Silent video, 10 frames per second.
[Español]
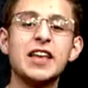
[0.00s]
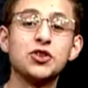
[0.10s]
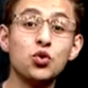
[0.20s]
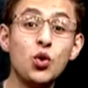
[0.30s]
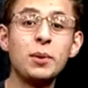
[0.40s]
De
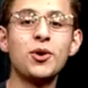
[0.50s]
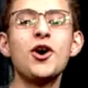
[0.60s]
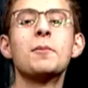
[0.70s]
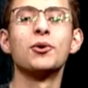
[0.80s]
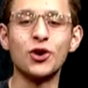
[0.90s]
tu
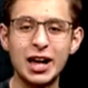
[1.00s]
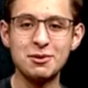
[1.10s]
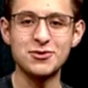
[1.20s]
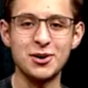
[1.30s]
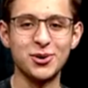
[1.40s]
nuevo
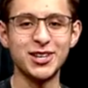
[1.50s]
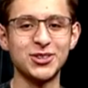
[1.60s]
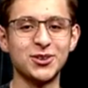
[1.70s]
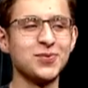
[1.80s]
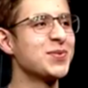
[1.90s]
programa favorito.